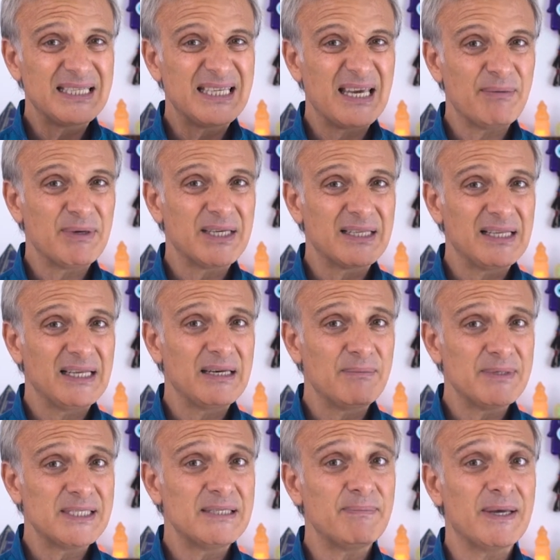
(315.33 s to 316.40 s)

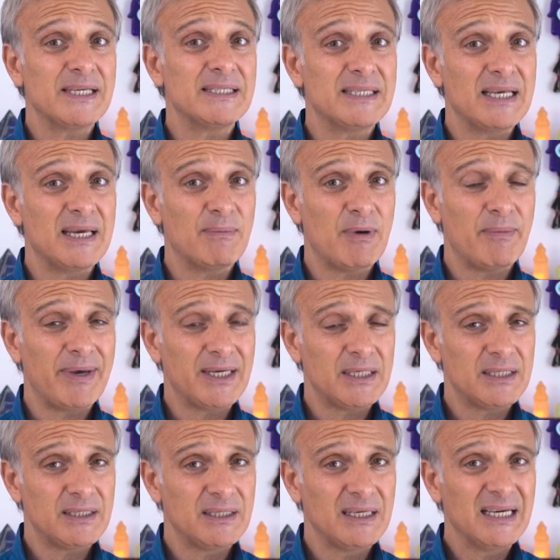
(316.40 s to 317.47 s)
kemiklerimizi
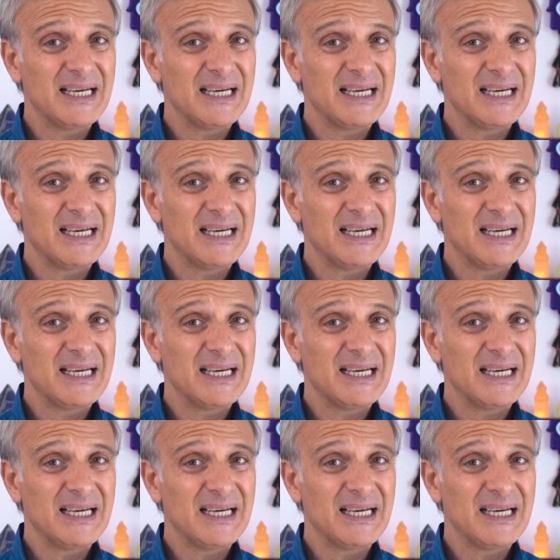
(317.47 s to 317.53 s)
besleyememek,